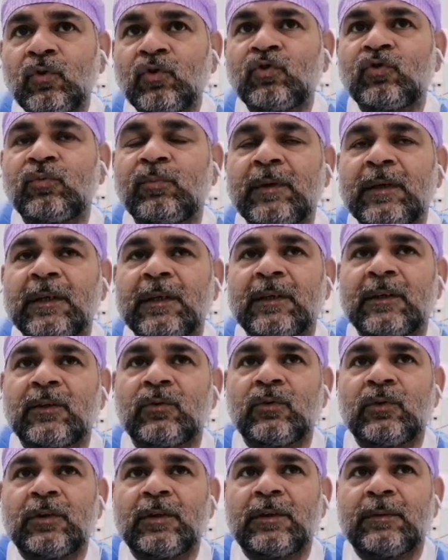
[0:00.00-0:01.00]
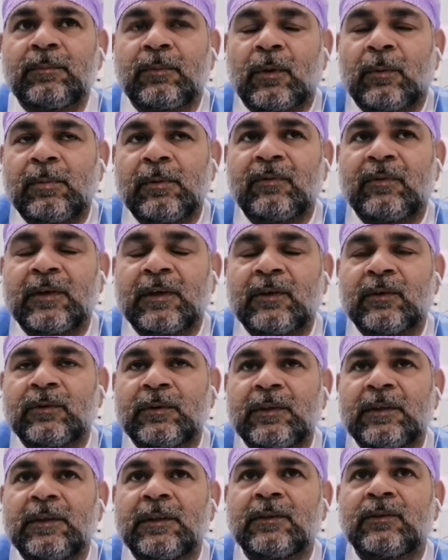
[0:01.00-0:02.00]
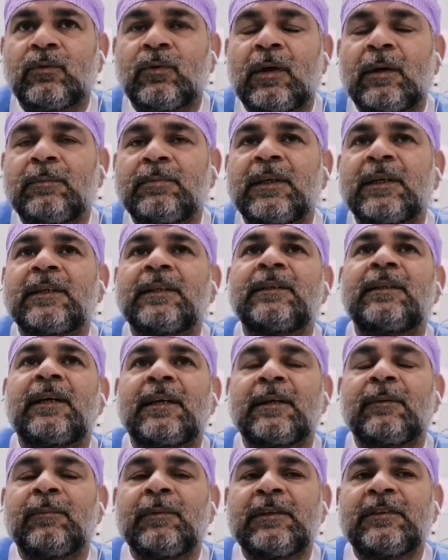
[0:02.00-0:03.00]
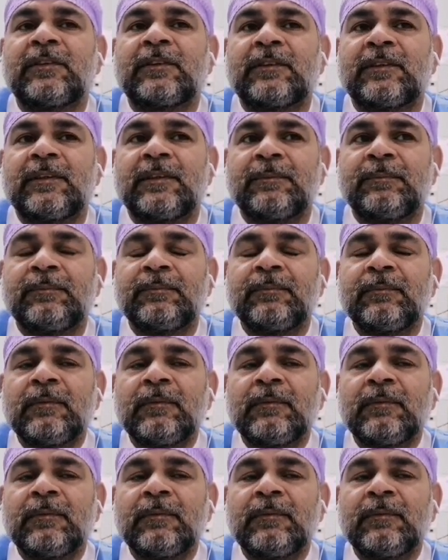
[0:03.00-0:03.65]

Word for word: उसमें अगर कोई प्रॉब्लम वगैरह होती है तो आप जाके डायरेक्ट मिल सकते हैं